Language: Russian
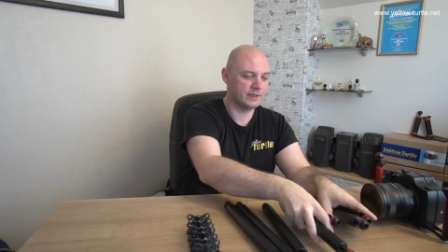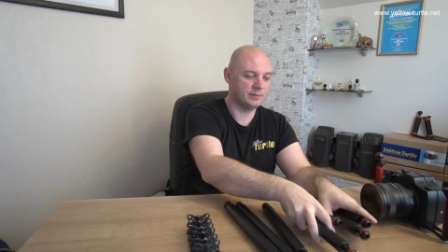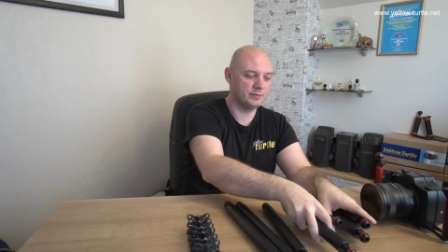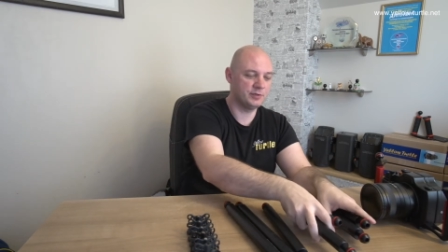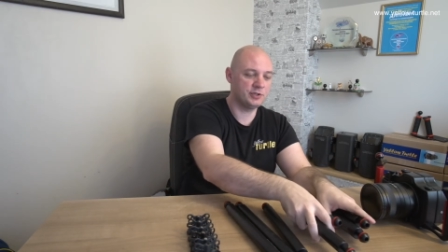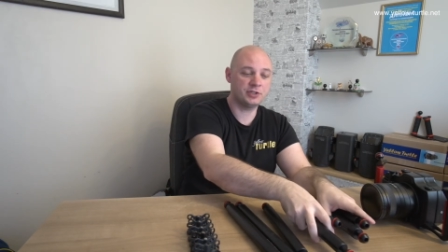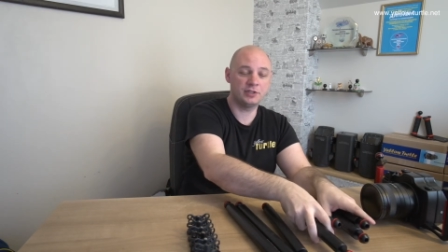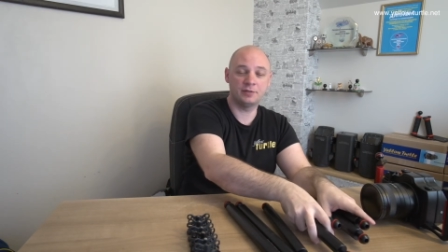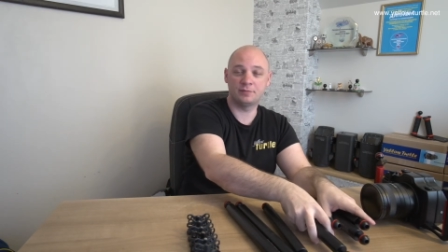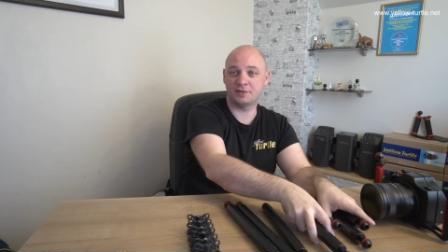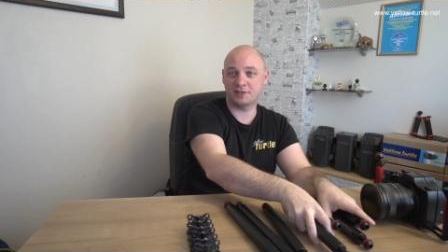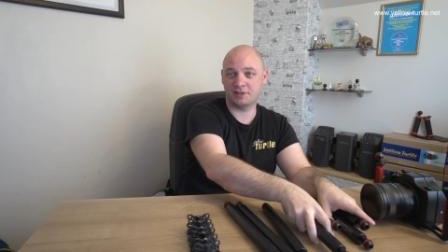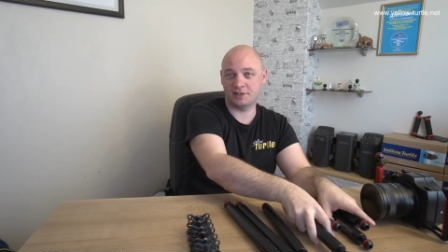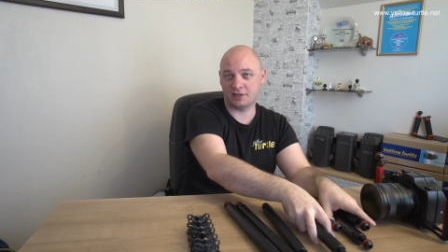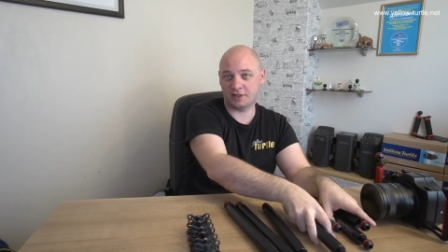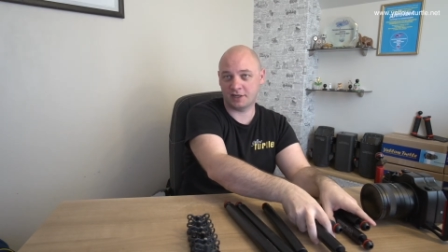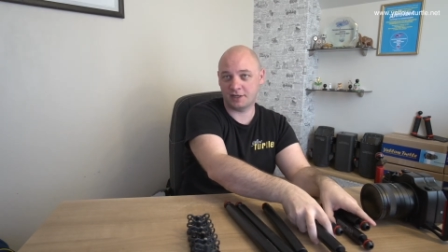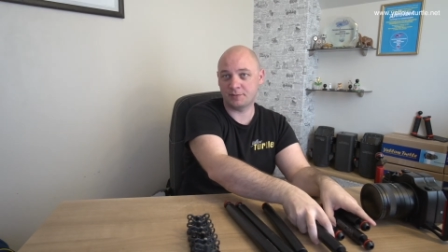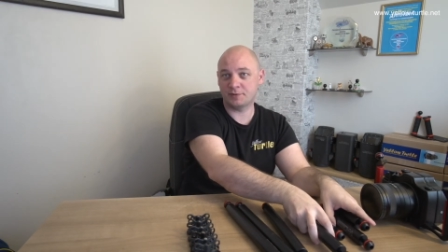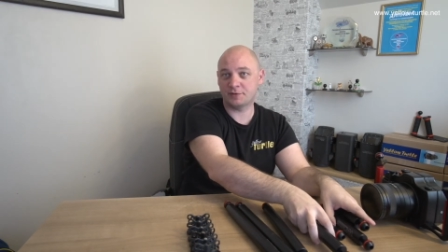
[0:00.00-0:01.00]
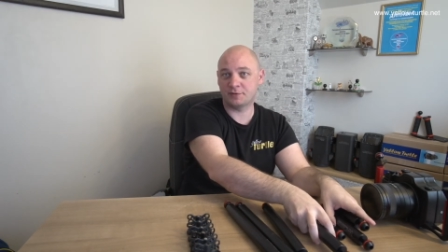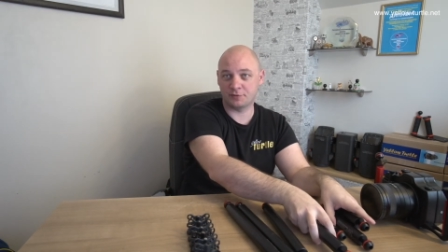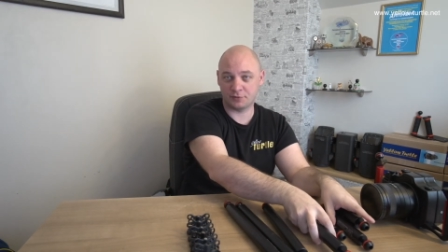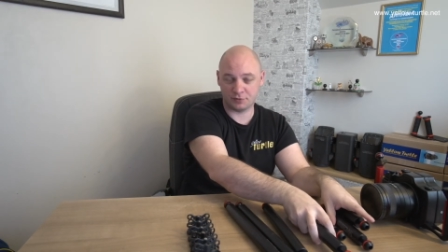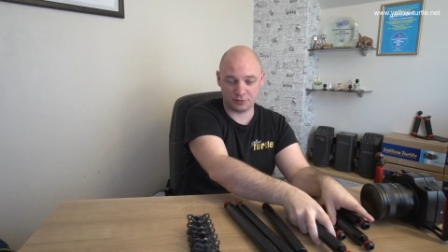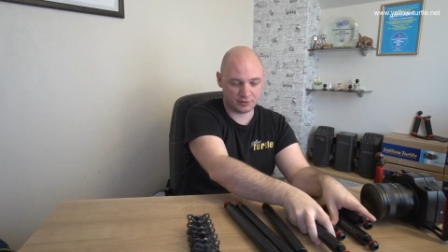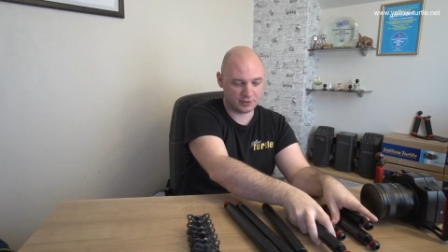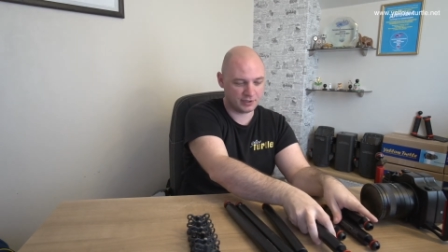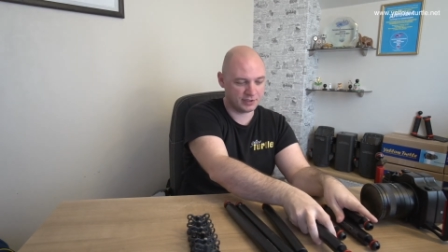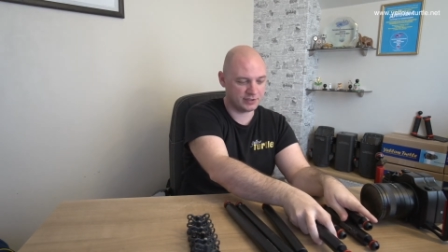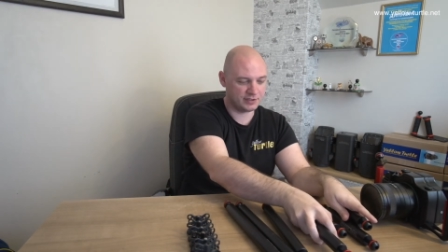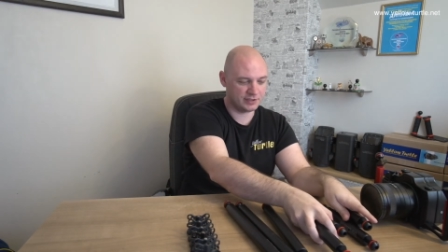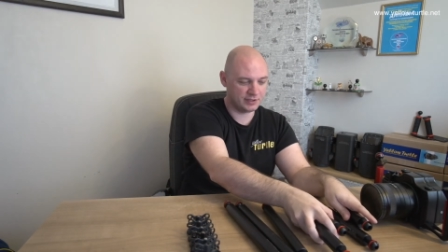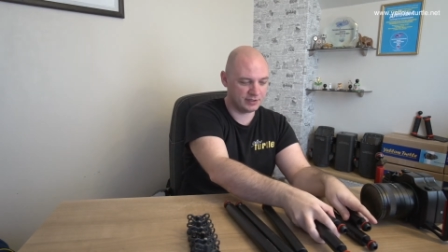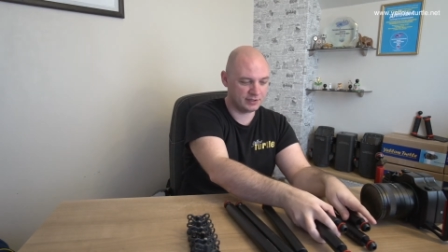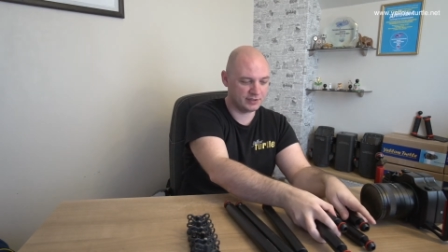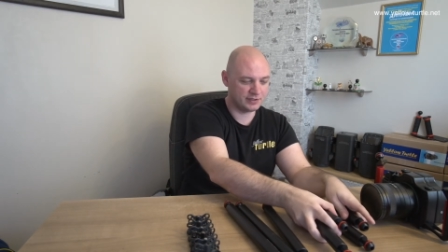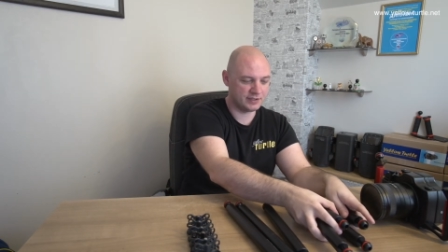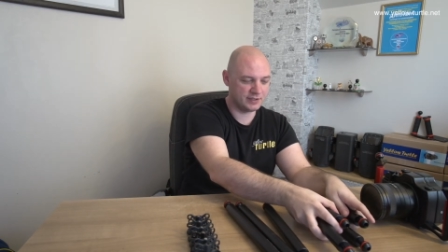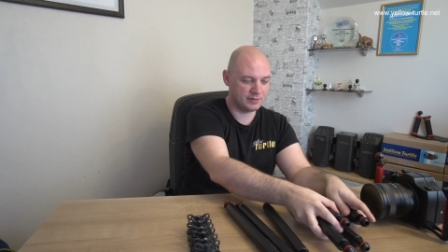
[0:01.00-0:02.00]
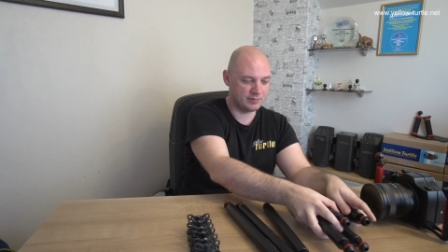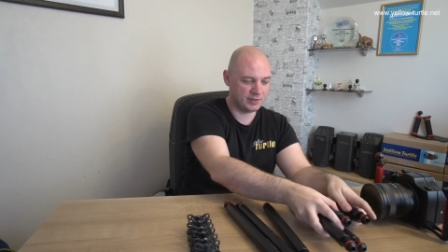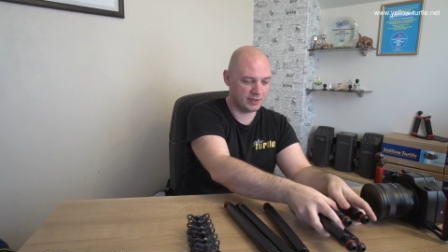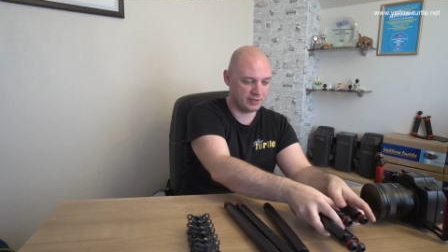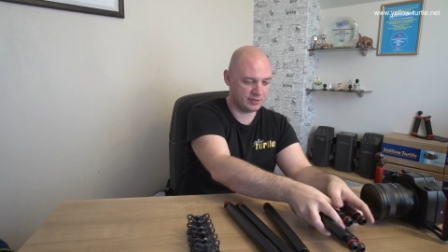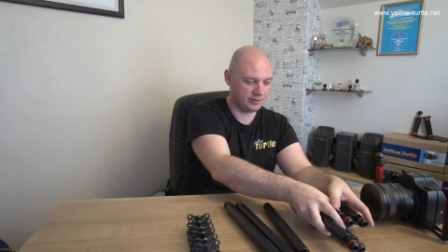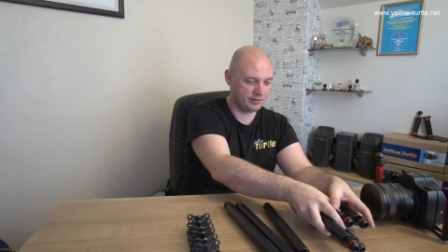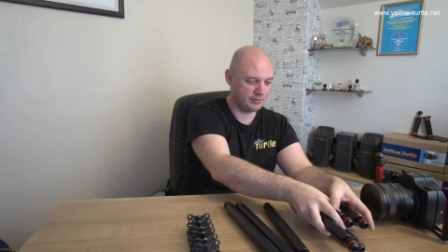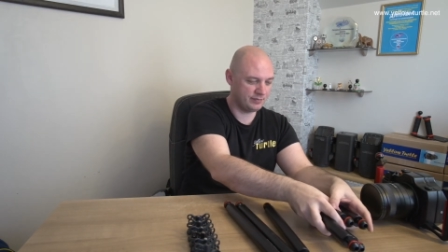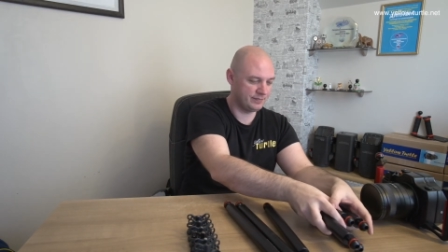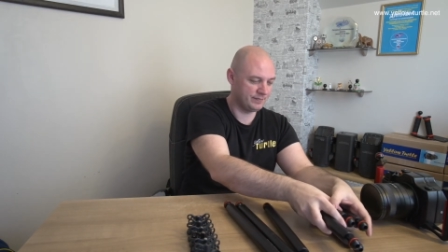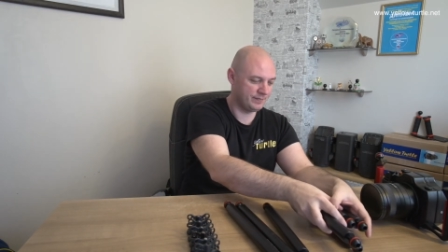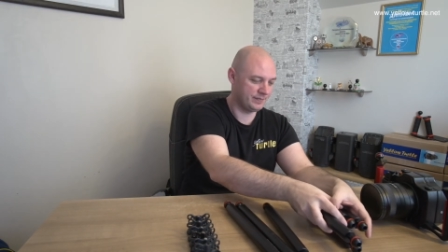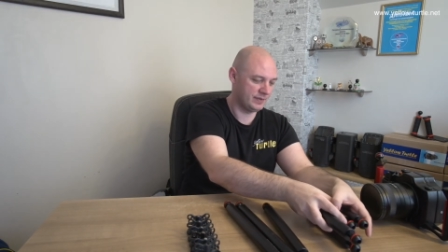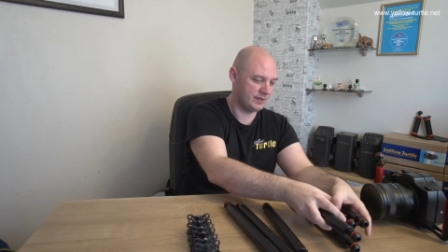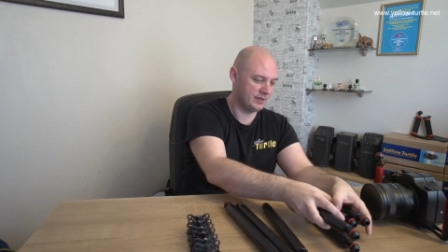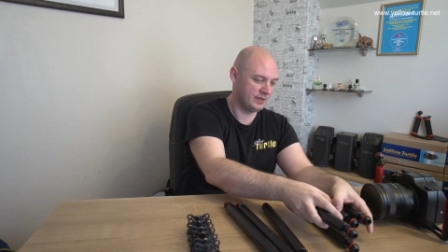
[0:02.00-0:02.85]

Обычно мы стараемся все-таки сделать симметрию.